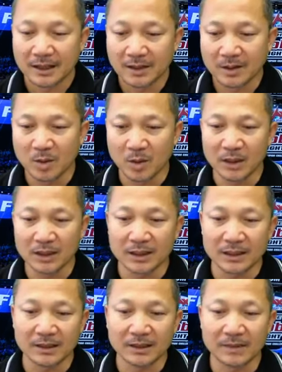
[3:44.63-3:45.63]
คุณ
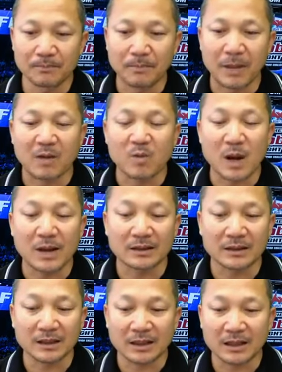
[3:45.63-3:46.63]
ประวัน
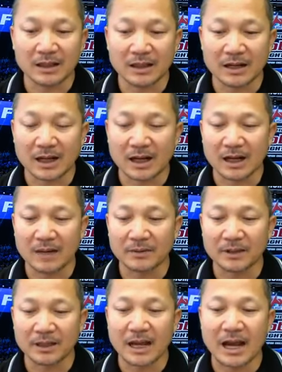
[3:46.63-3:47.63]

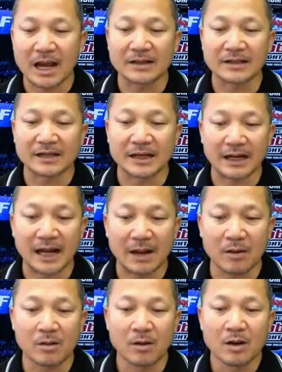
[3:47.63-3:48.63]
ทีอาร์แชร์แล้ว
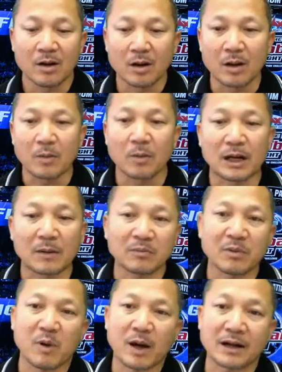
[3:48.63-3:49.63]
ขอบคุณครับคุณป
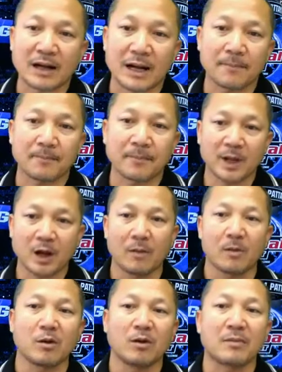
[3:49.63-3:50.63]
ระวันครับขอบพระ
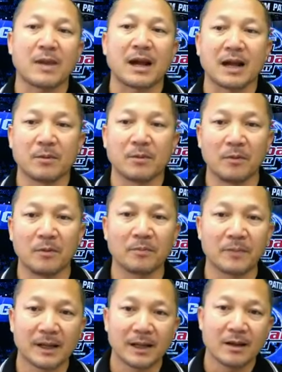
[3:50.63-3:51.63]
คุณมากครับผม
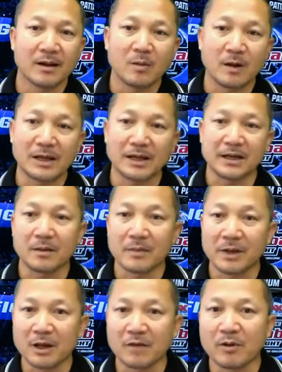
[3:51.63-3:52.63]
วันนี้ก็มี
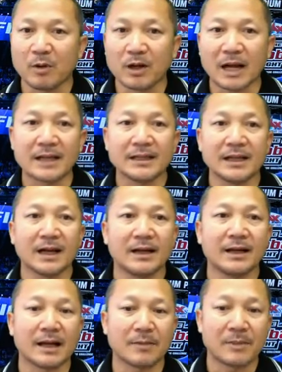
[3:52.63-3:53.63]
ยอดวิวค่อนข้างเยอะนะ
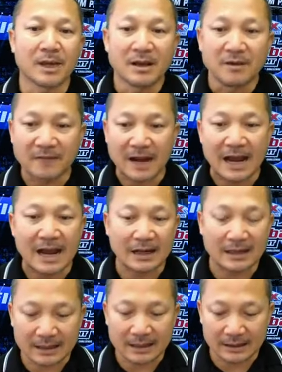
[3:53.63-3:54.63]
ครับฝาก
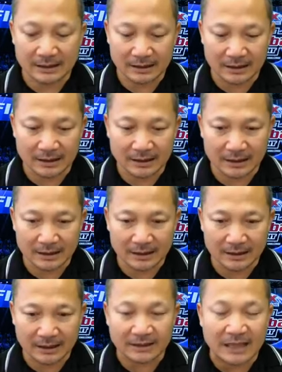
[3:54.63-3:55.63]

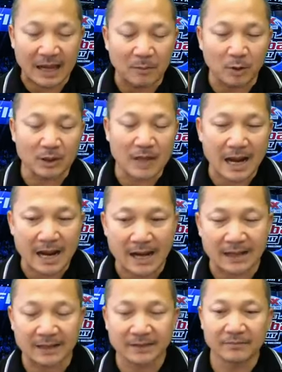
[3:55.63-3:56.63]
ติดตามผลงาน
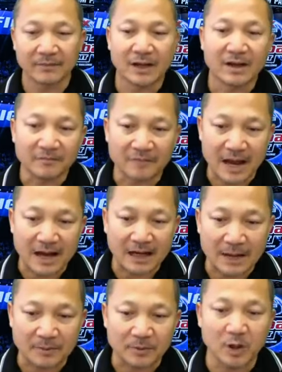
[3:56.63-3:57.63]
ฝากรั
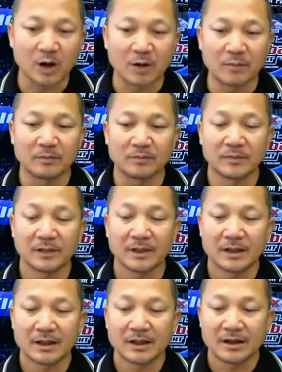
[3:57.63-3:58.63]
บชม
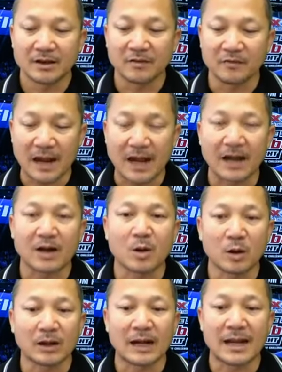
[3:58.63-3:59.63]
ฝากก
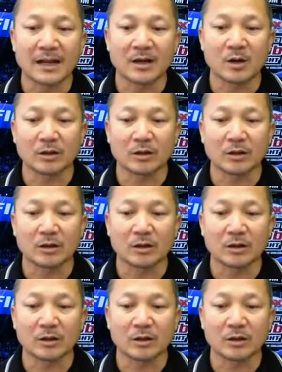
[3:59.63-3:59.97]
ดไลค์กด